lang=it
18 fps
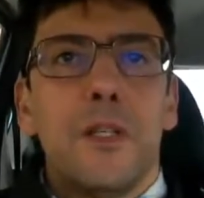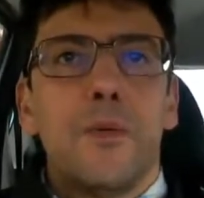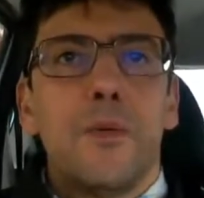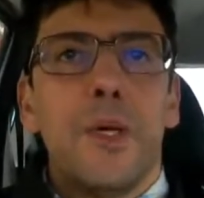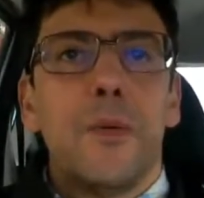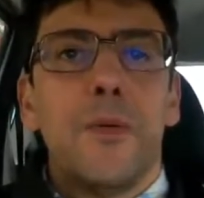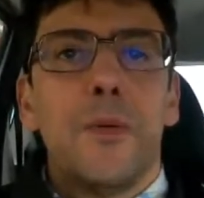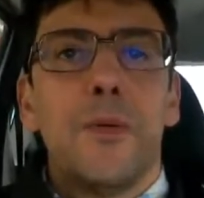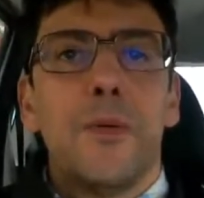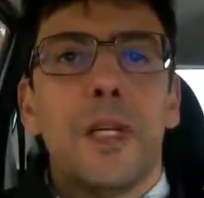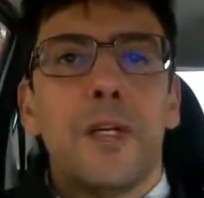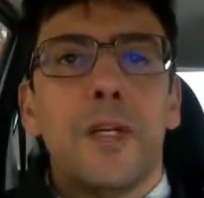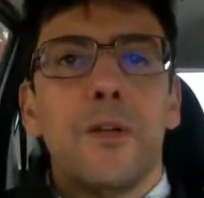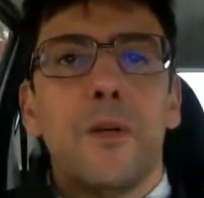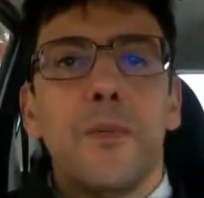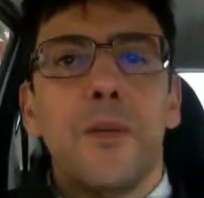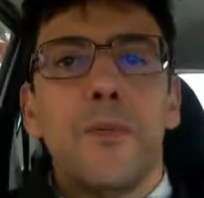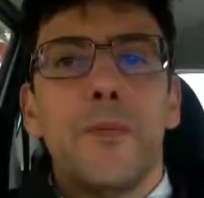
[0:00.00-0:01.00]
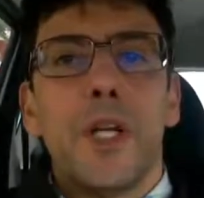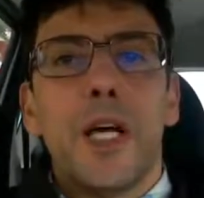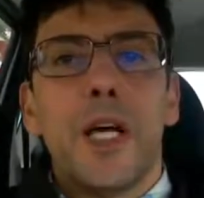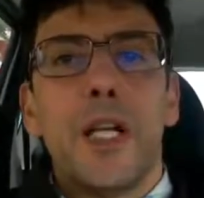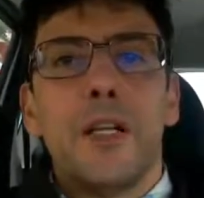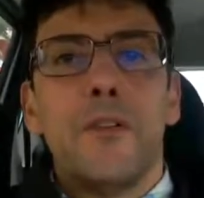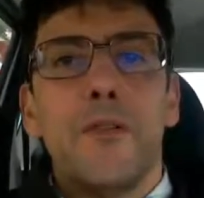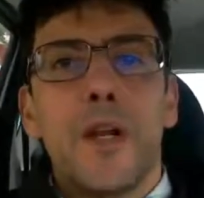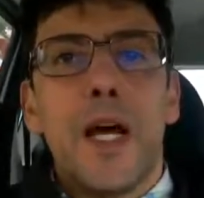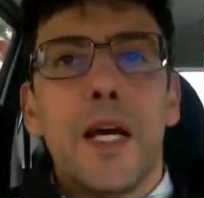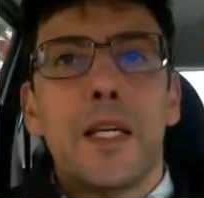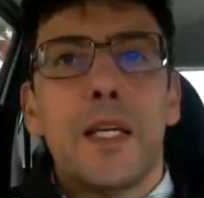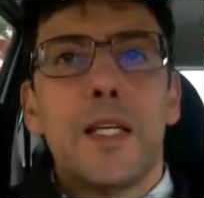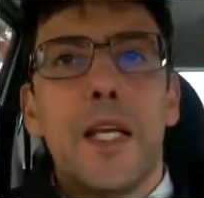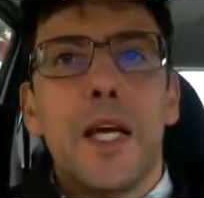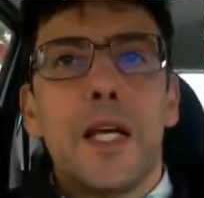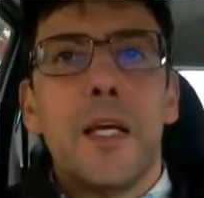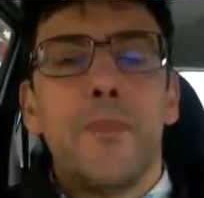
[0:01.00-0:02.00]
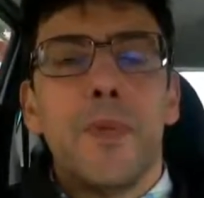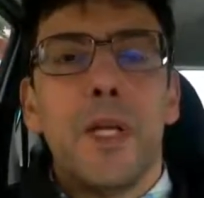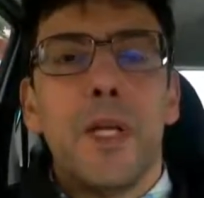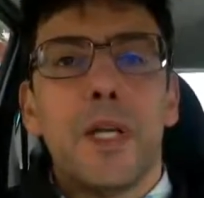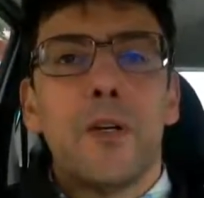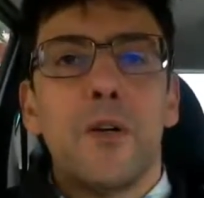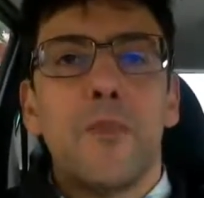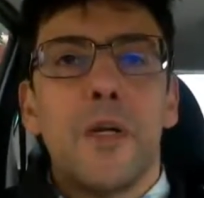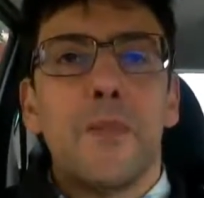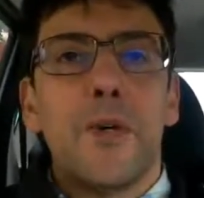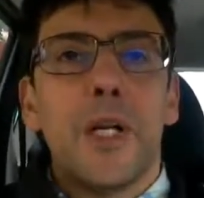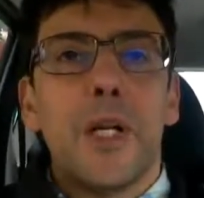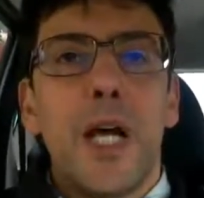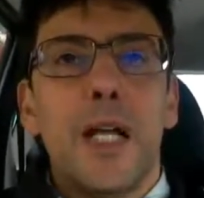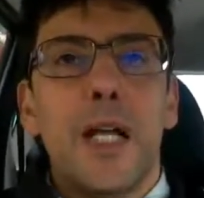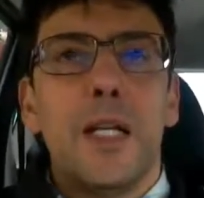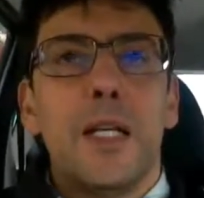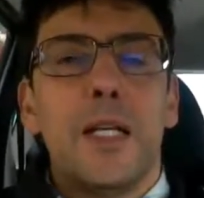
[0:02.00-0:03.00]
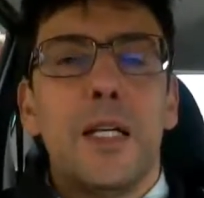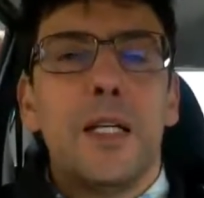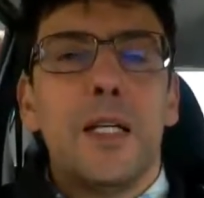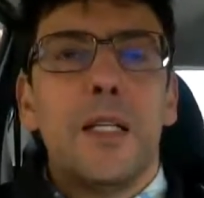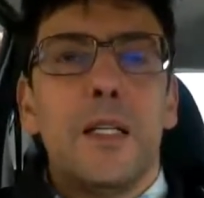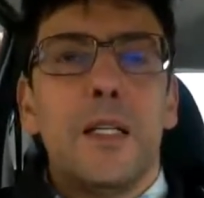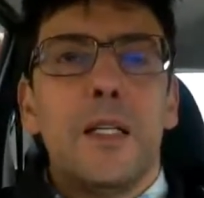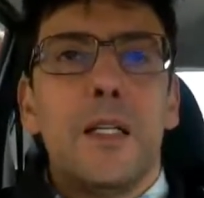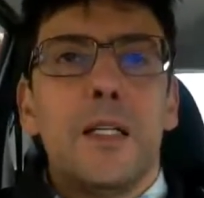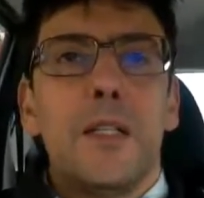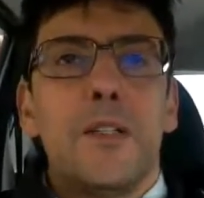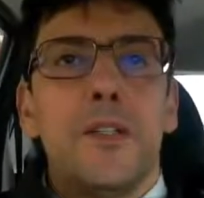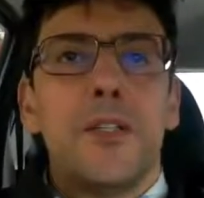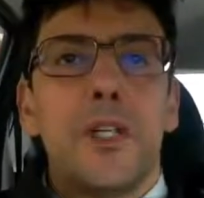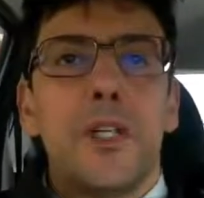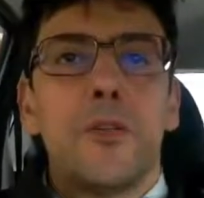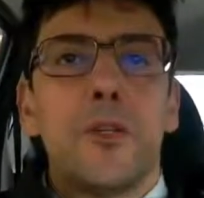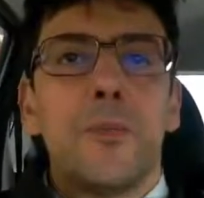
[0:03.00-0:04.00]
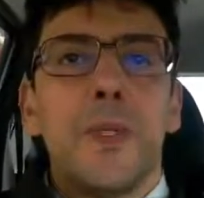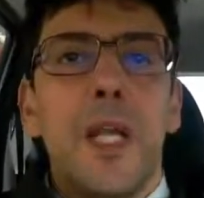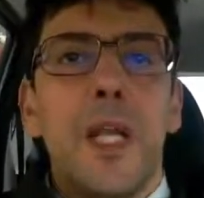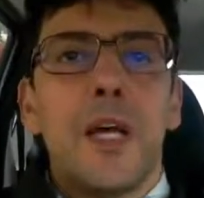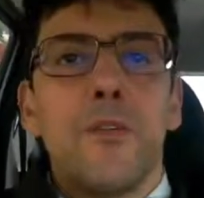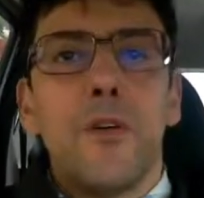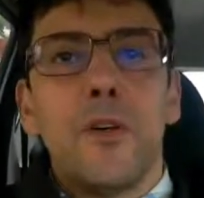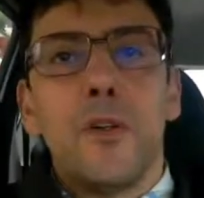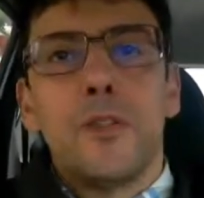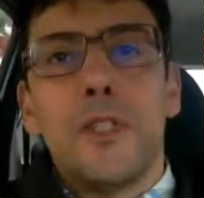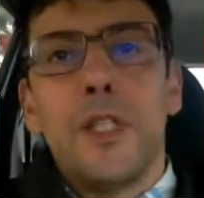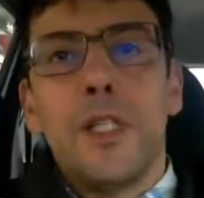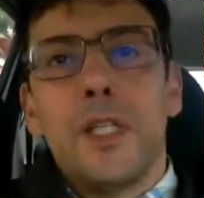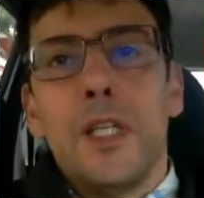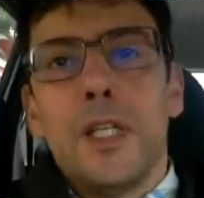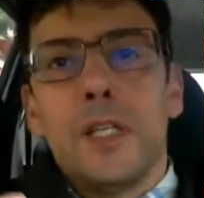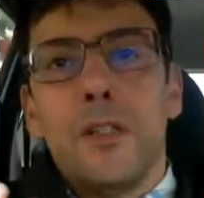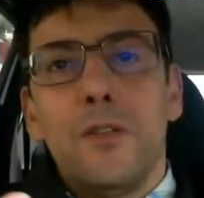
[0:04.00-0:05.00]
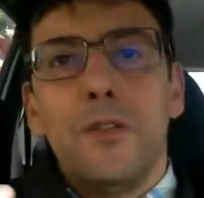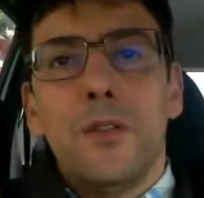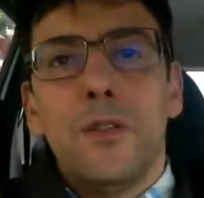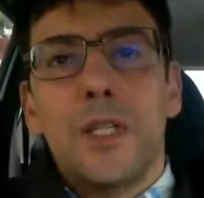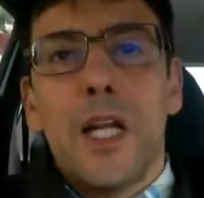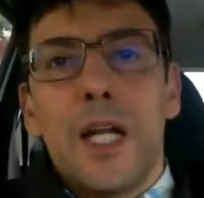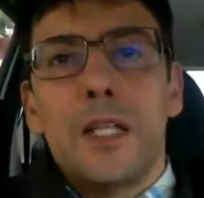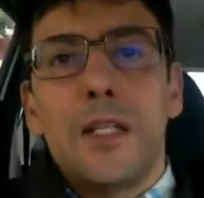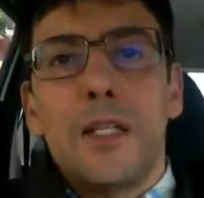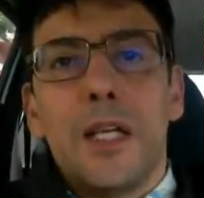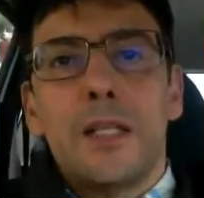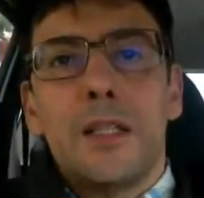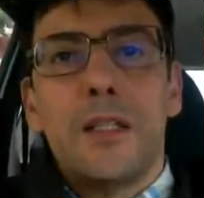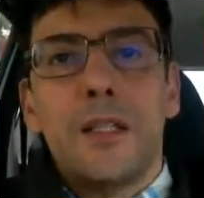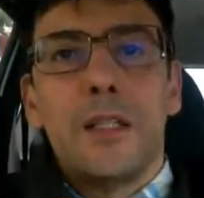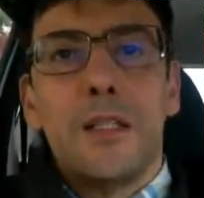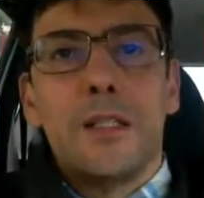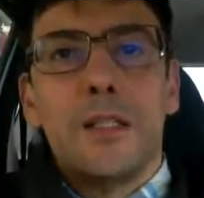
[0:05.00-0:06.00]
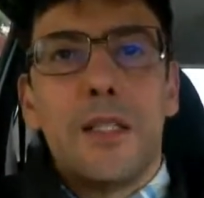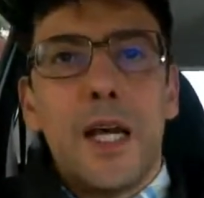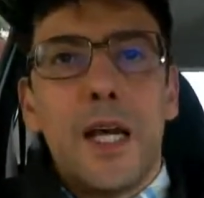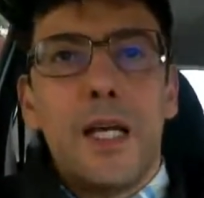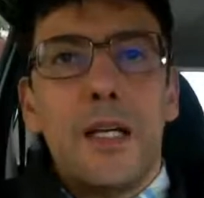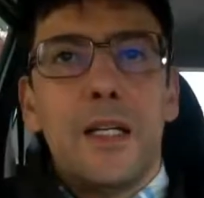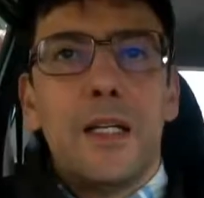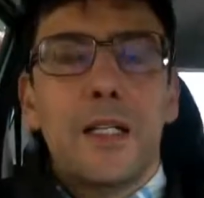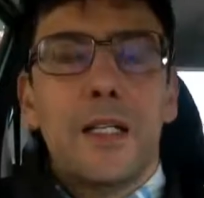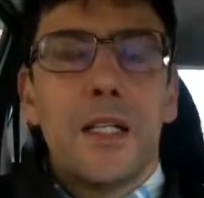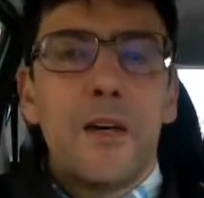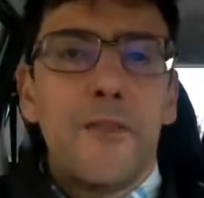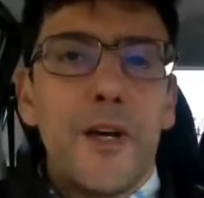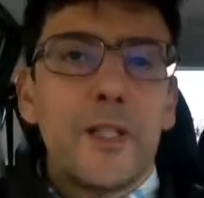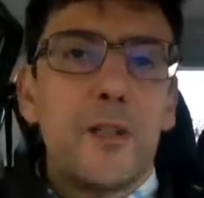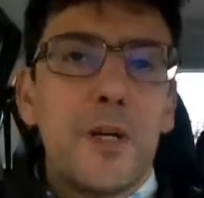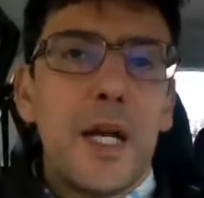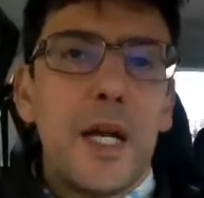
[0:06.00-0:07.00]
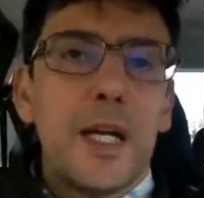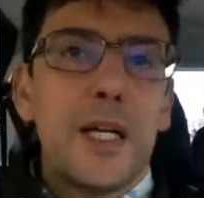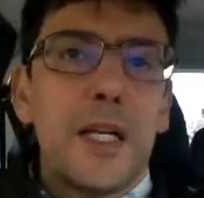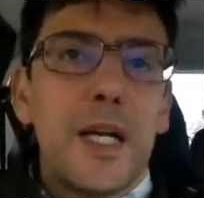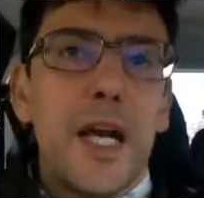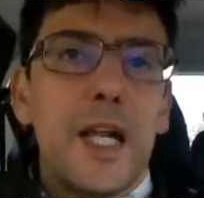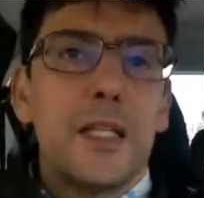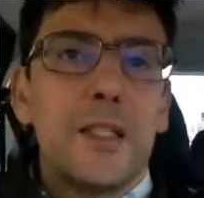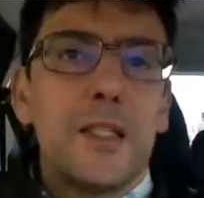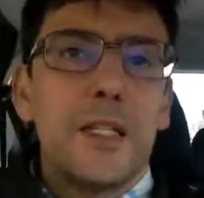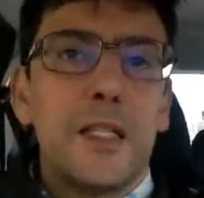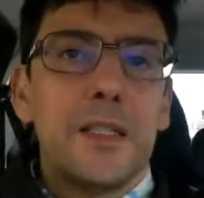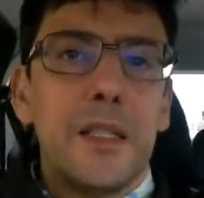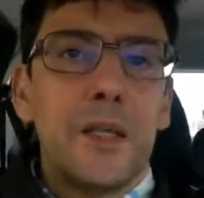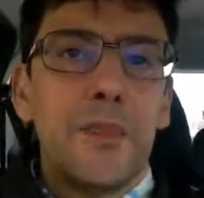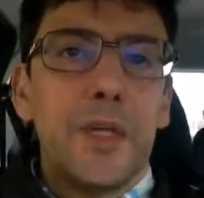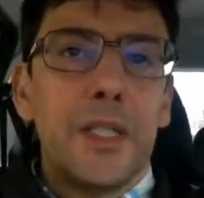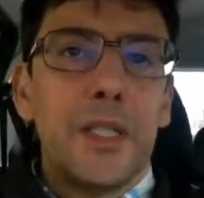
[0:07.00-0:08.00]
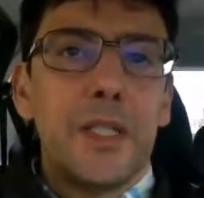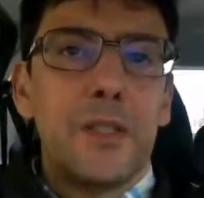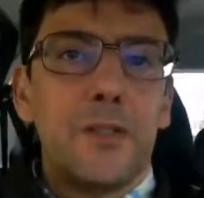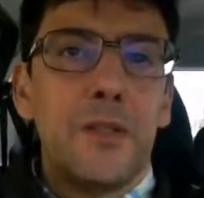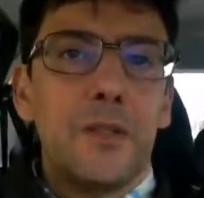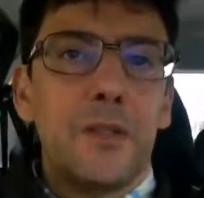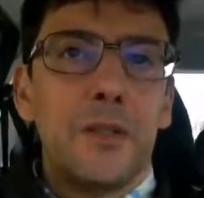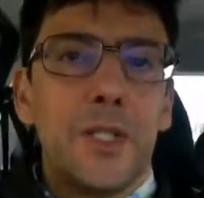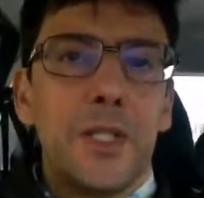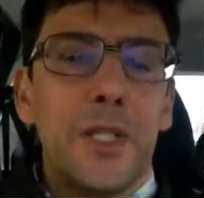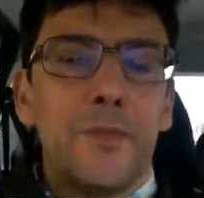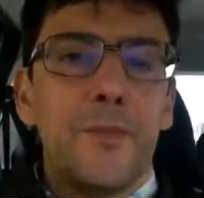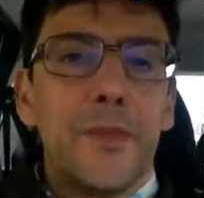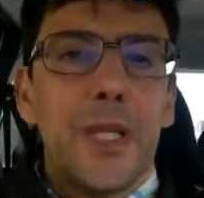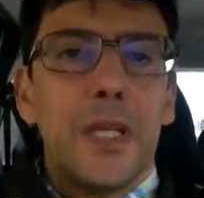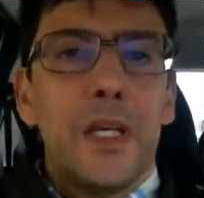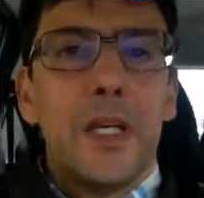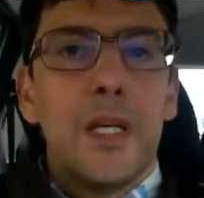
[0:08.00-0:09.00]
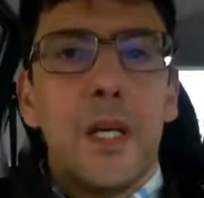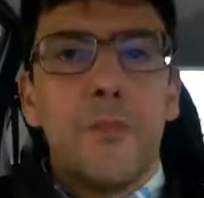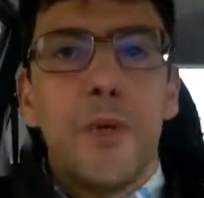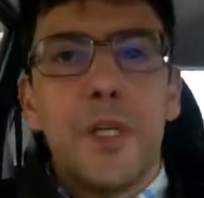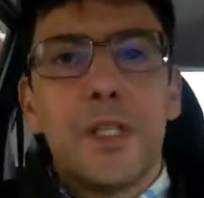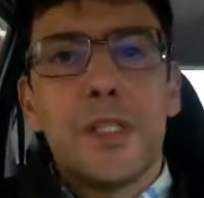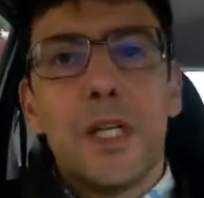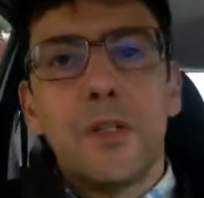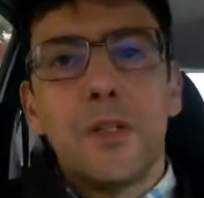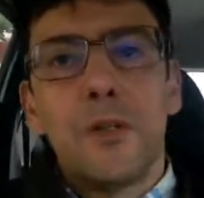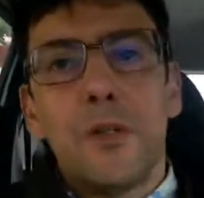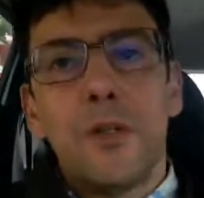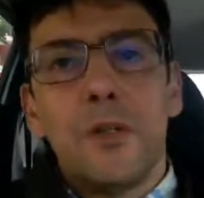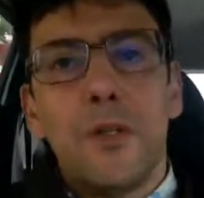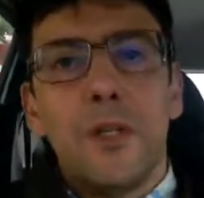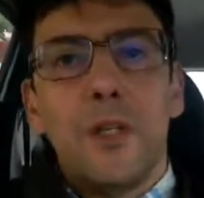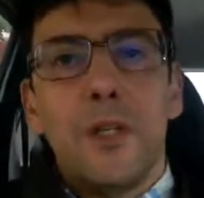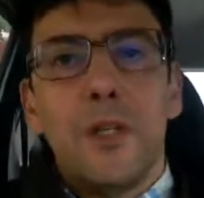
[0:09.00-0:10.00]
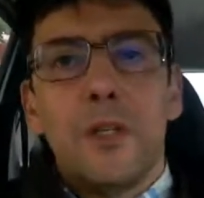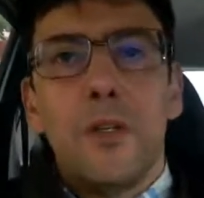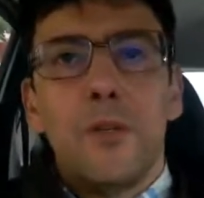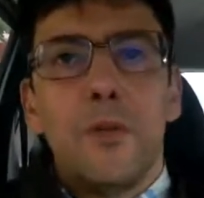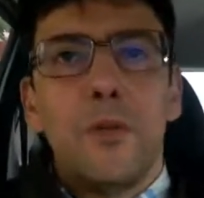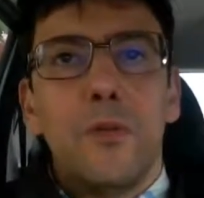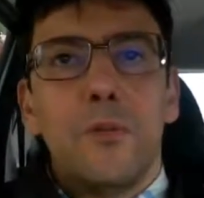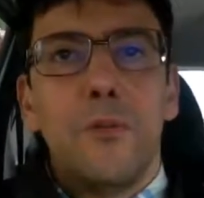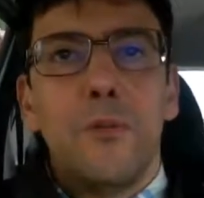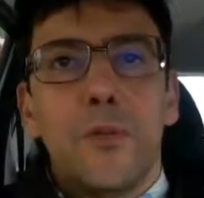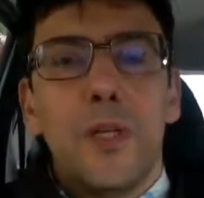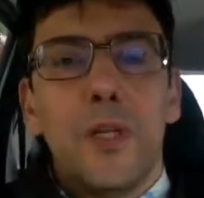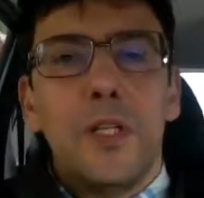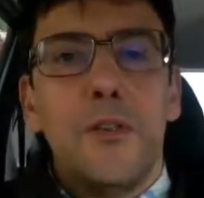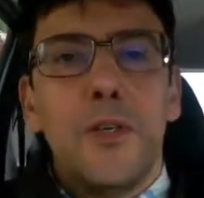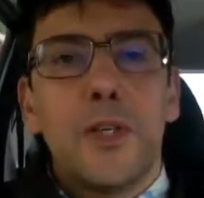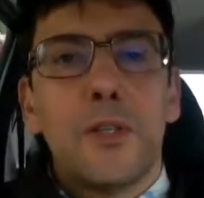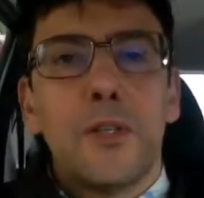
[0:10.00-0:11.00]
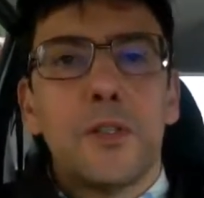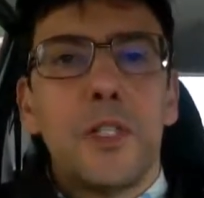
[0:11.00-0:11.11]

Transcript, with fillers: per commemorare fracchia e per commemorare i 100.000 volti di un grande artista che ha fatto anche altre interpretazioni e poi è stato un prolifico